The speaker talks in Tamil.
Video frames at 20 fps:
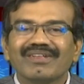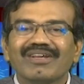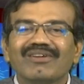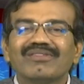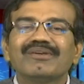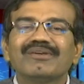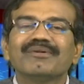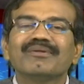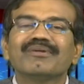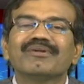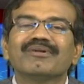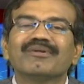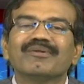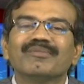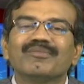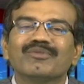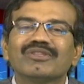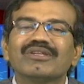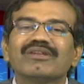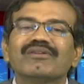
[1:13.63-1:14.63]
அது
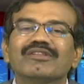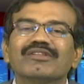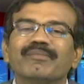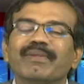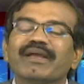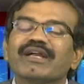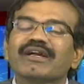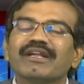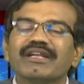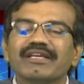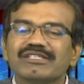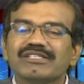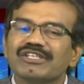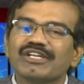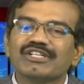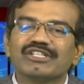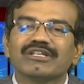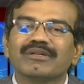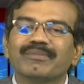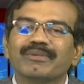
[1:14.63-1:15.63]
முதல் வந்து
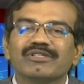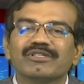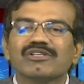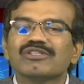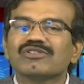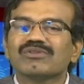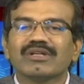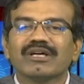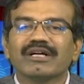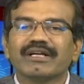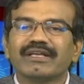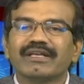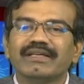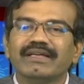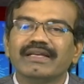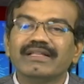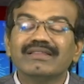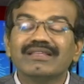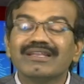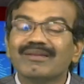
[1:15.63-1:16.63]
மெக்கனைசேஷன் அப்படின்னு சொல்லி சொன்னாங்க
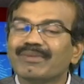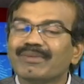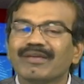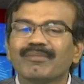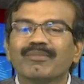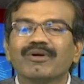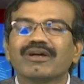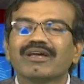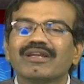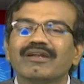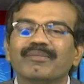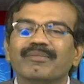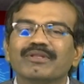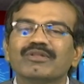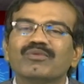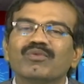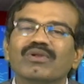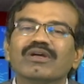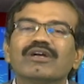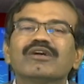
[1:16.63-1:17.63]
எந்திரமயமாக்கல்
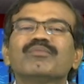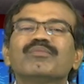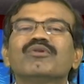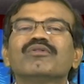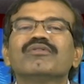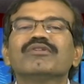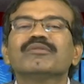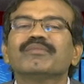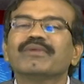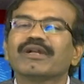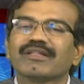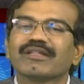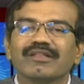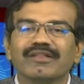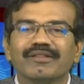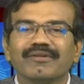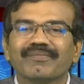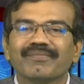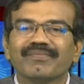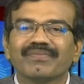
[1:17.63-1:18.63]
என்பது உலகம் முழுவதும்
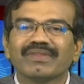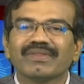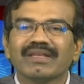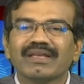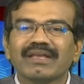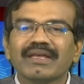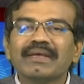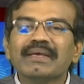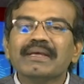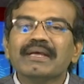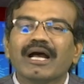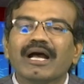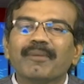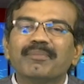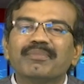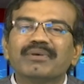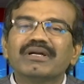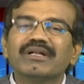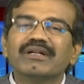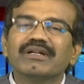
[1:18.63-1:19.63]
நடந்தது
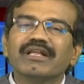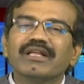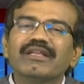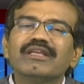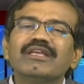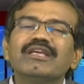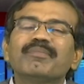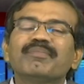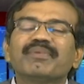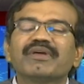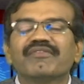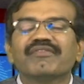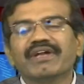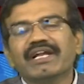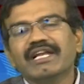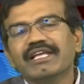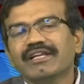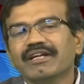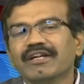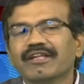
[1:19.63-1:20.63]
அப்போ நிறைய பேர்
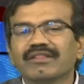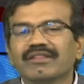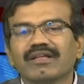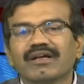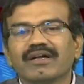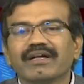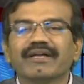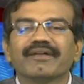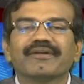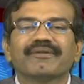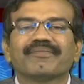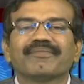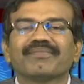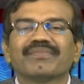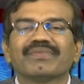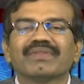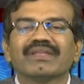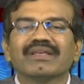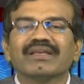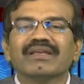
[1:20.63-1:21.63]
வேலையில் இருந்தாங்க
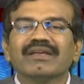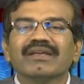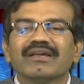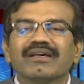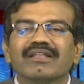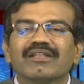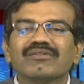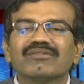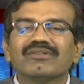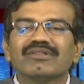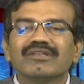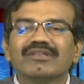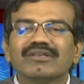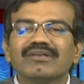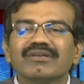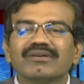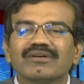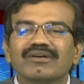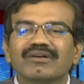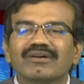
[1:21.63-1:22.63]
அதாவது வந்து
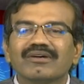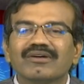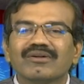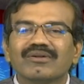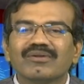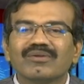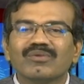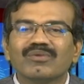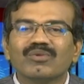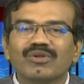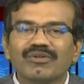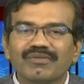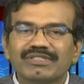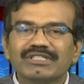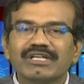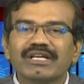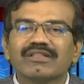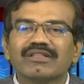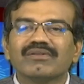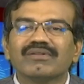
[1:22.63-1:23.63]
ஒரு
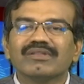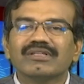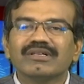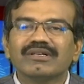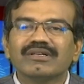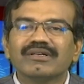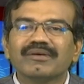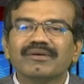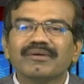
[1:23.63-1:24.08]
விஷயத்தை வந்து